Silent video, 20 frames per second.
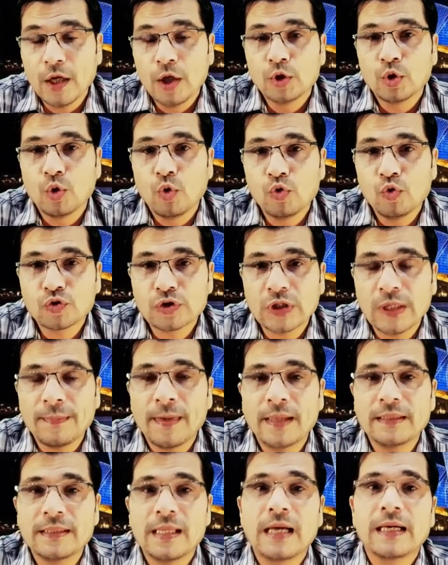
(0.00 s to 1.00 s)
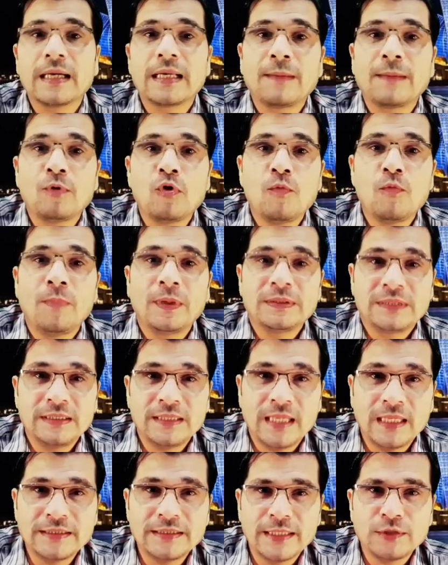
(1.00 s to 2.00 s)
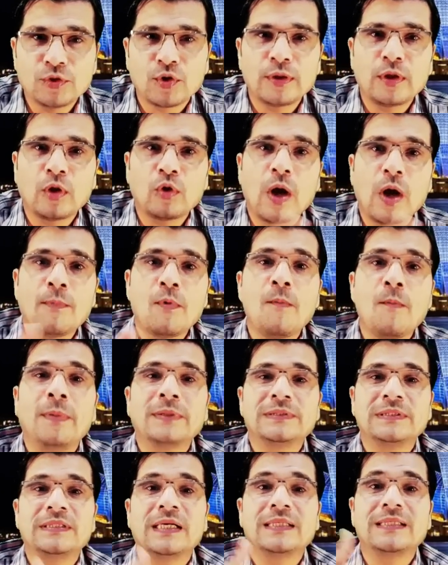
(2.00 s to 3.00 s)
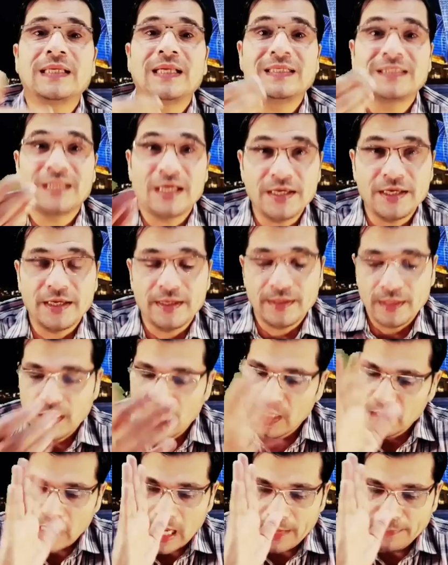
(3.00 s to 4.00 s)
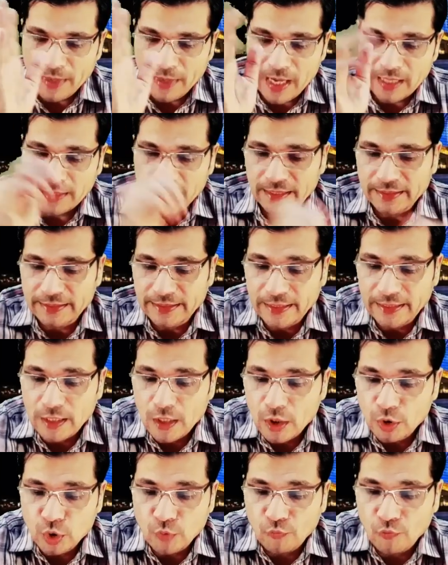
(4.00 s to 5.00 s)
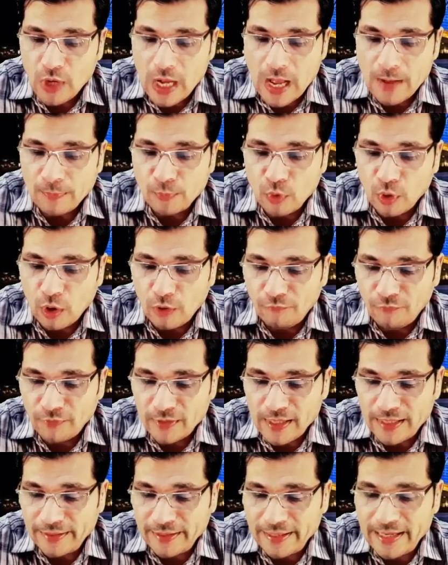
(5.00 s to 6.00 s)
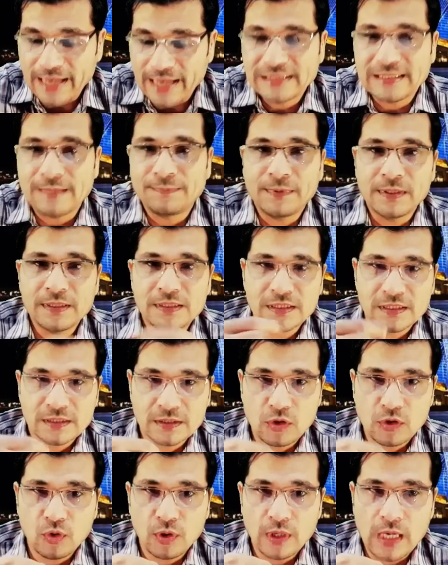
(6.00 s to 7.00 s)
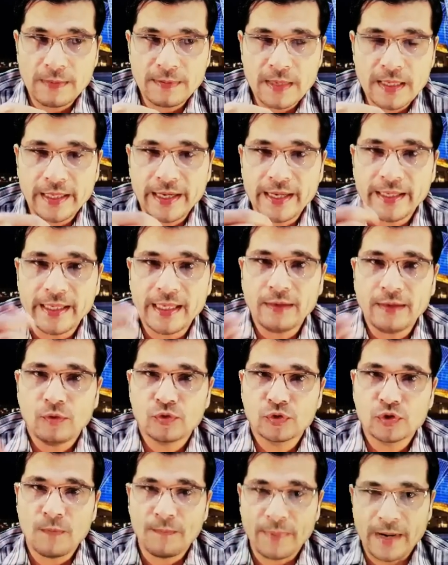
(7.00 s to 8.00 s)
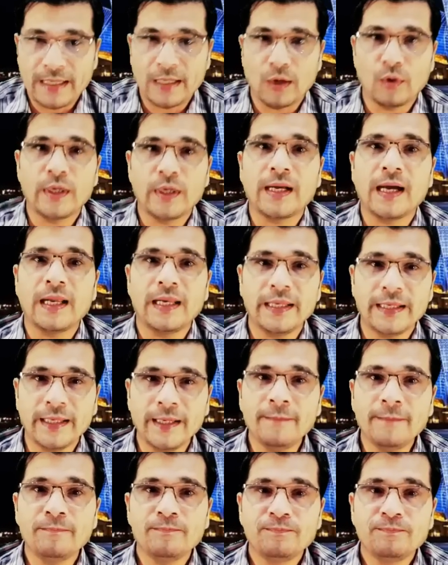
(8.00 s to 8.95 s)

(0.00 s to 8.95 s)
तो उसके बाद अगर आपको पसंद आ जाए जो आपको पसंद आ जाना चाहिए तो आप हाँ कर दें तो वो आपको ऑफर लेटर एक्सेप्टेंस को आप क्या करेंगे उसको प्रिंट आउट निकालेंगे